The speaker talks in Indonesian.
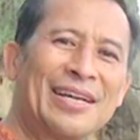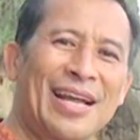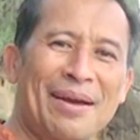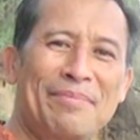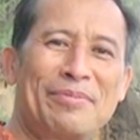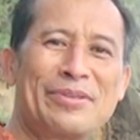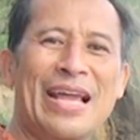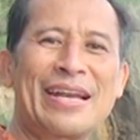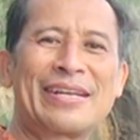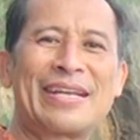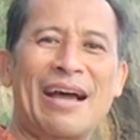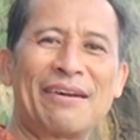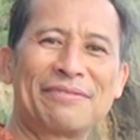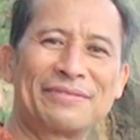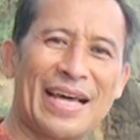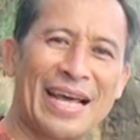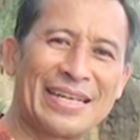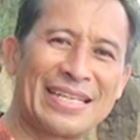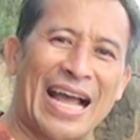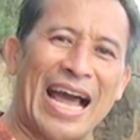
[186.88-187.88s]
nggak punya
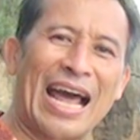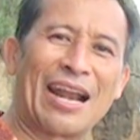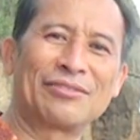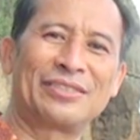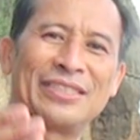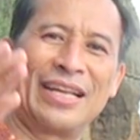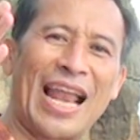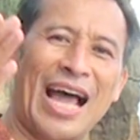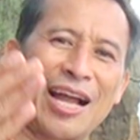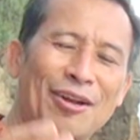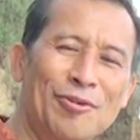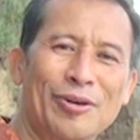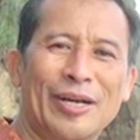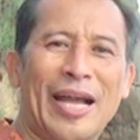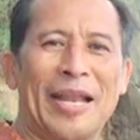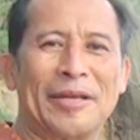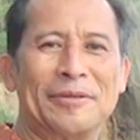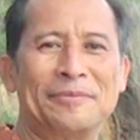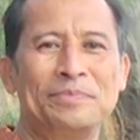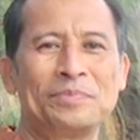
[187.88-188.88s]
daftar yang harus
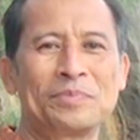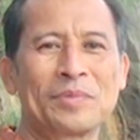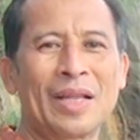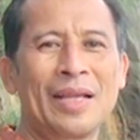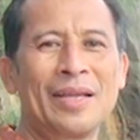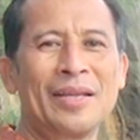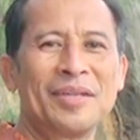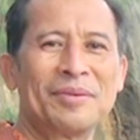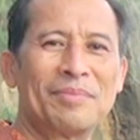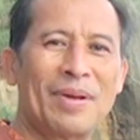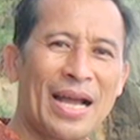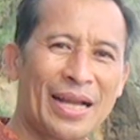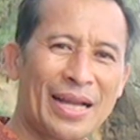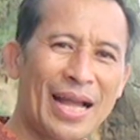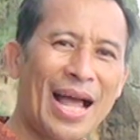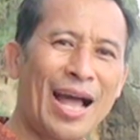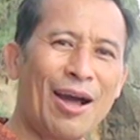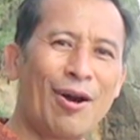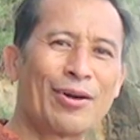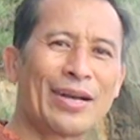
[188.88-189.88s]
dilakukan.
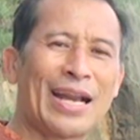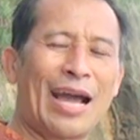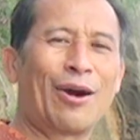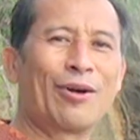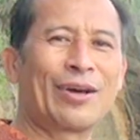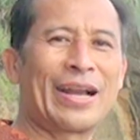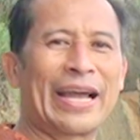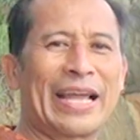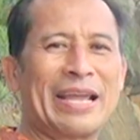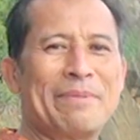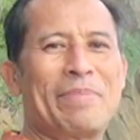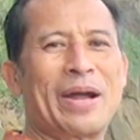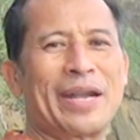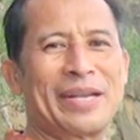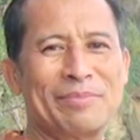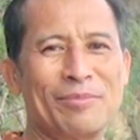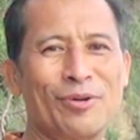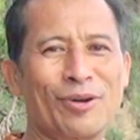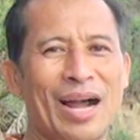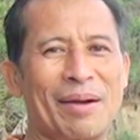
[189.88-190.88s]
Maka orang-orang hebat
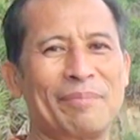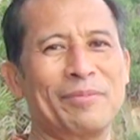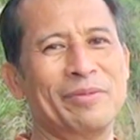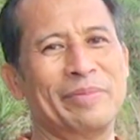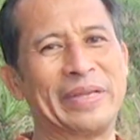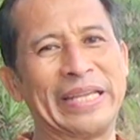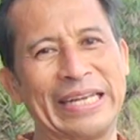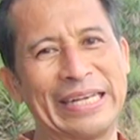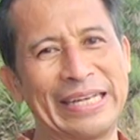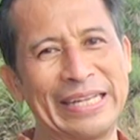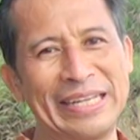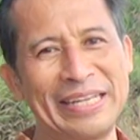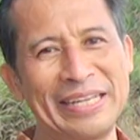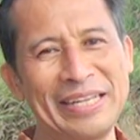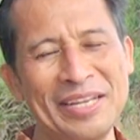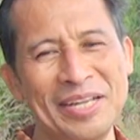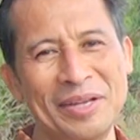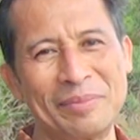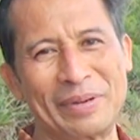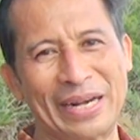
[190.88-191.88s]
di muka bumi ini,
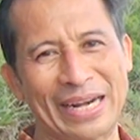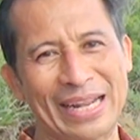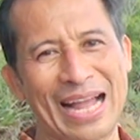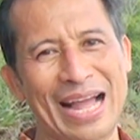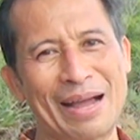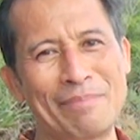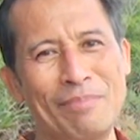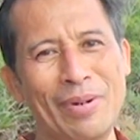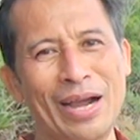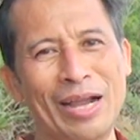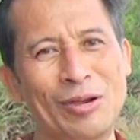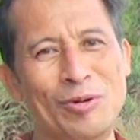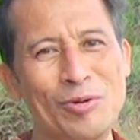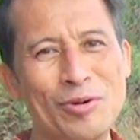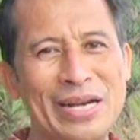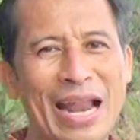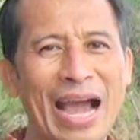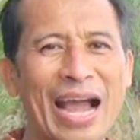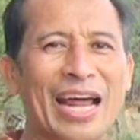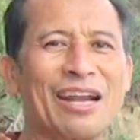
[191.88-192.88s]
mereka
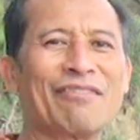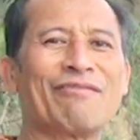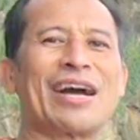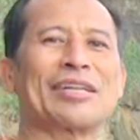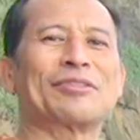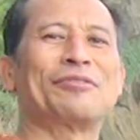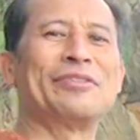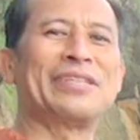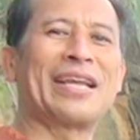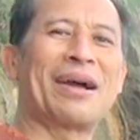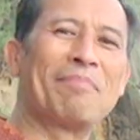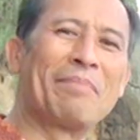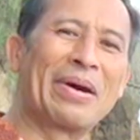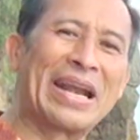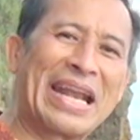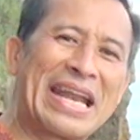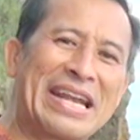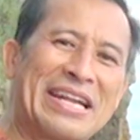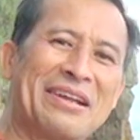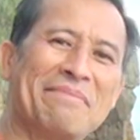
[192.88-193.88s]
menggunakan waktunya
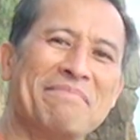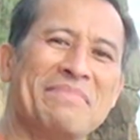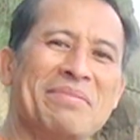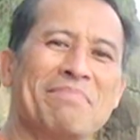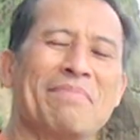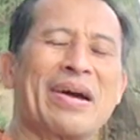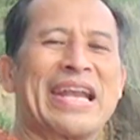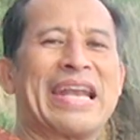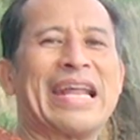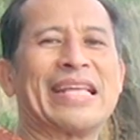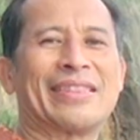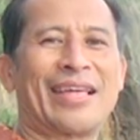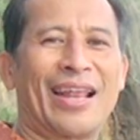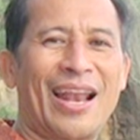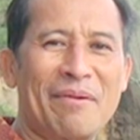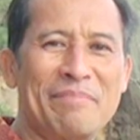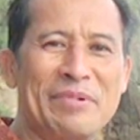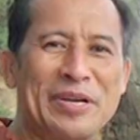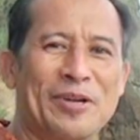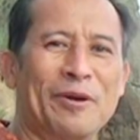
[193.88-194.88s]
menit demi menit
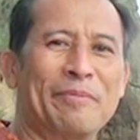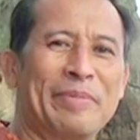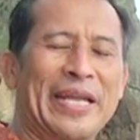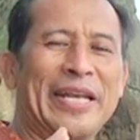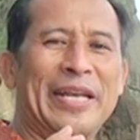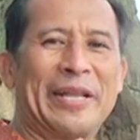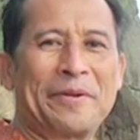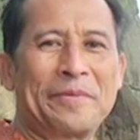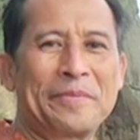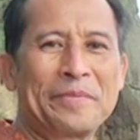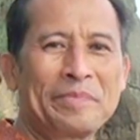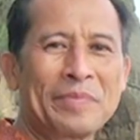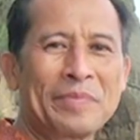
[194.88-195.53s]
dalam hidup ini.